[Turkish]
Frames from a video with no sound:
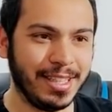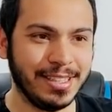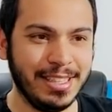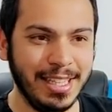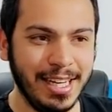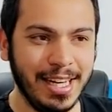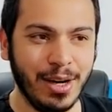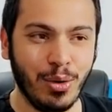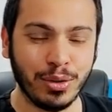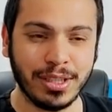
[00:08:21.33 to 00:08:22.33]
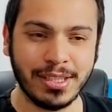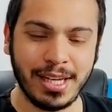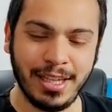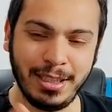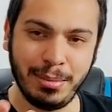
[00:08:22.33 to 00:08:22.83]
taktiğiyle orta
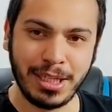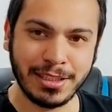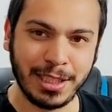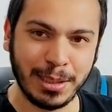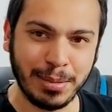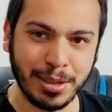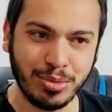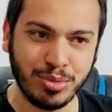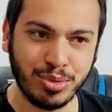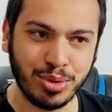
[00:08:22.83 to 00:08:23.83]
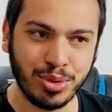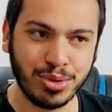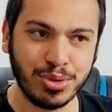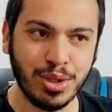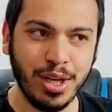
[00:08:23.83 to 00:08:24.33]
sahayı da biraz kalabalık tutuyoruz.